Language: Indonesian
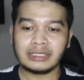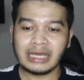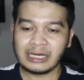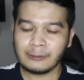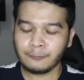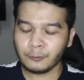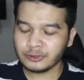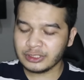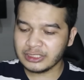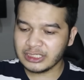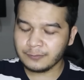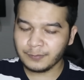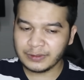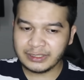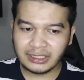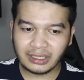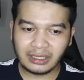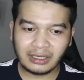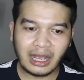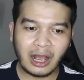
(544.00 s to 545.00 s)
dari posisi
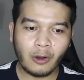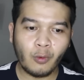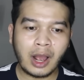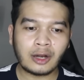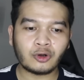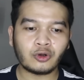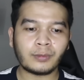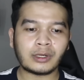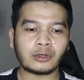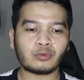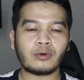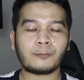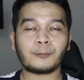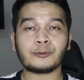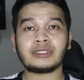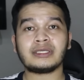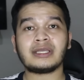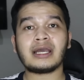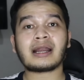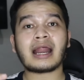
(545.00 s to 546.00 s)
penjaga gawang nomor
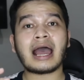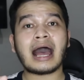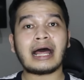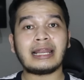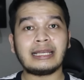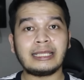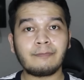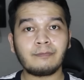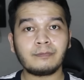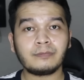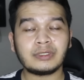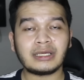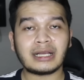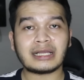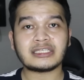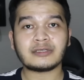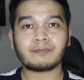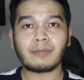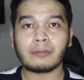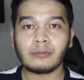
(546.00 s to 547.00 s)
23 Rahalim
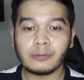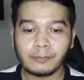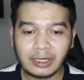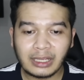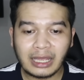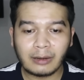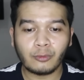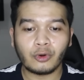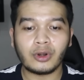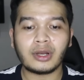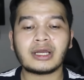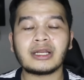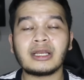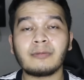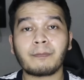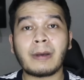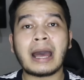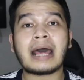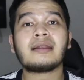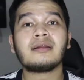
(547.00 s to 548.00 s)
dengan cepat memberikan bola ke
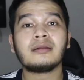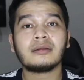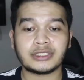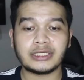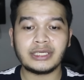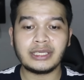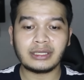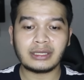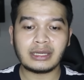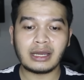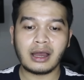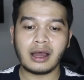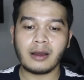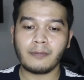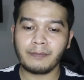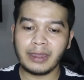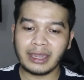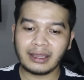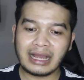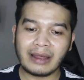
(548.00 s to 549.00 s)
depan
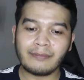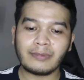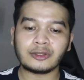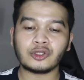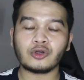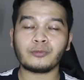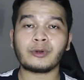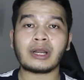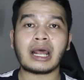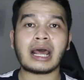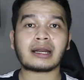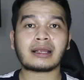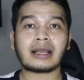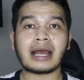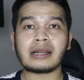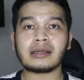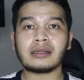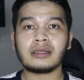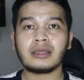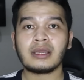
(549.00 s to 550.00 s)
sehingga Beckham ataupun
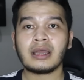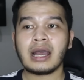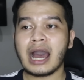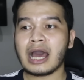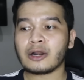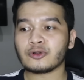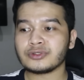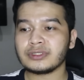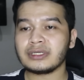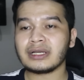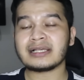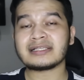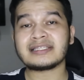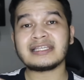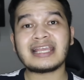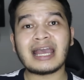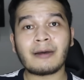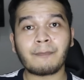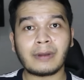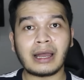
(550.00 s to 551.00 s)
Arkan harus dengan
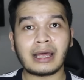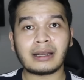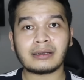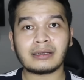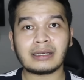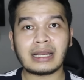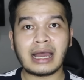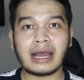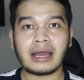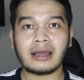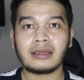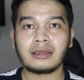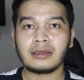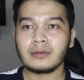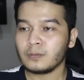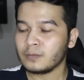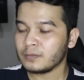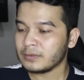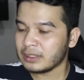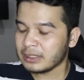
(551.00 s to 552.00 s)
sigap kan nah
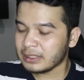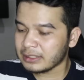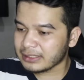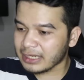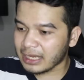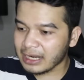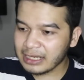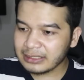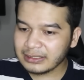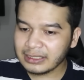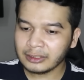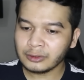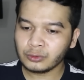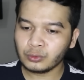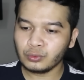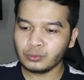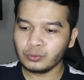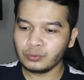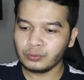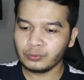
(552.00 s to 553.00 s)
salah
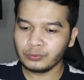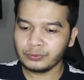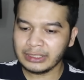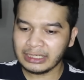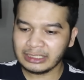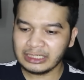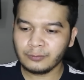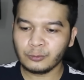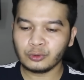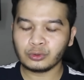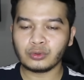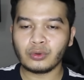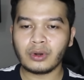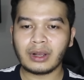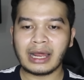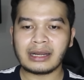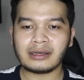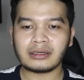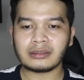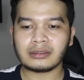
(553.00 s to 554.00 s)
satu yang
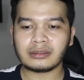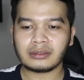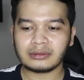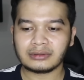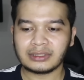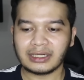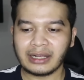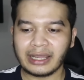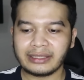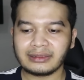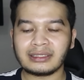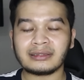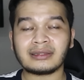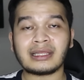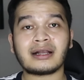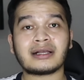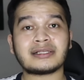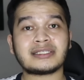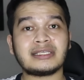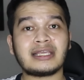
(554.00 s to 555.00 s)
dibutuhkan terkait
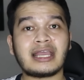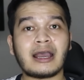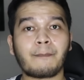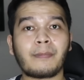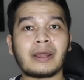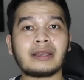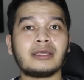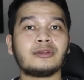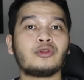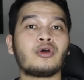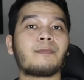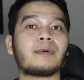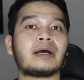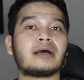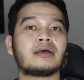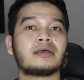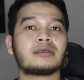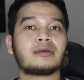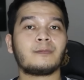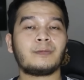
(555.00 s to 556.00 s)
tentang kesigapan yaitu
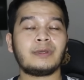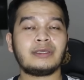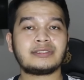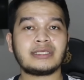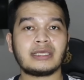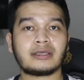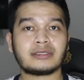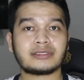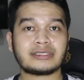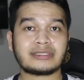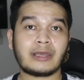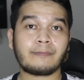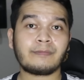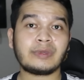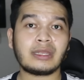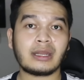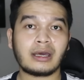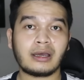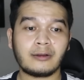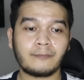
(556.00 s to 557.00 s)
apa fisik
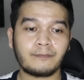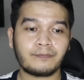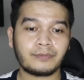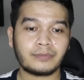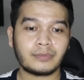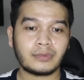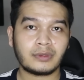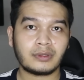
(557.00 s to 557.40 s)
stamina